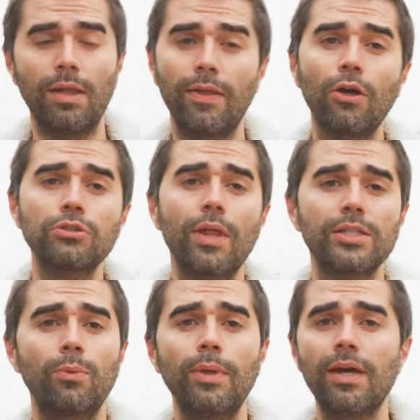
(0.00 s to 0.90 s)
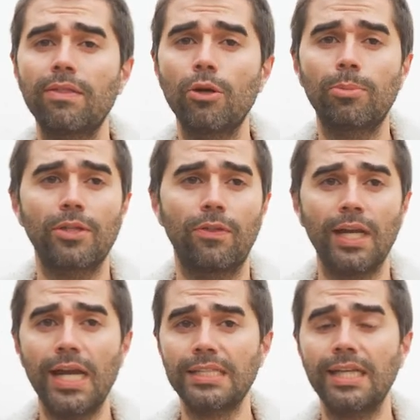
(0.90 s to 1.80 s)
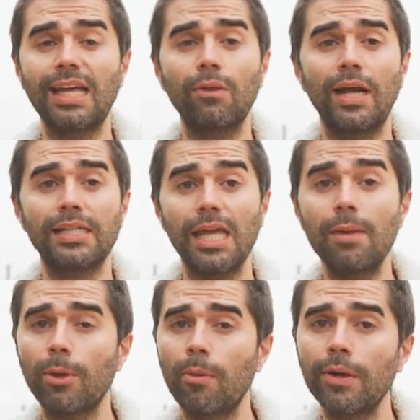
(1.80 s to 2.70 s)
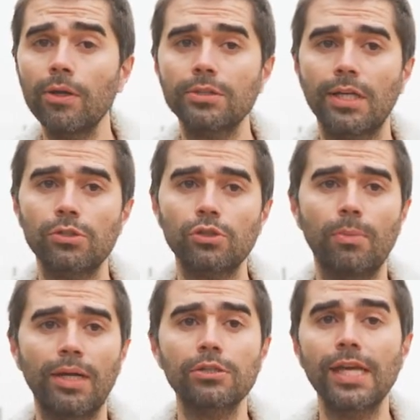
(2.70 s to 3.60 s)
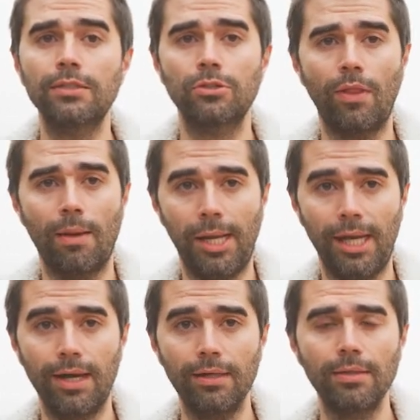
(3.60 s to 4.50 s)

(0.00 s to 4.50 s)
Dedicó toda su vida a hacer oposición a las dictaduras y promover los derechos humanos en toda América.